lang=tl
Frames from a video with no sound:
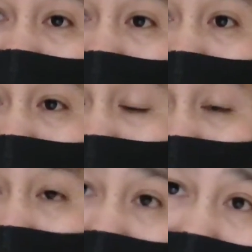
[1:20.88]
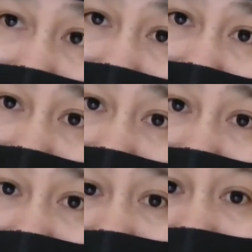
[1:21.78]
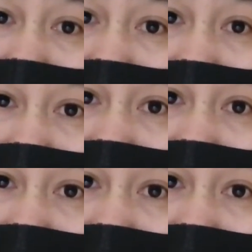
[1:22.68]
mo pero huwag mo namang siraan ang ating kampiyon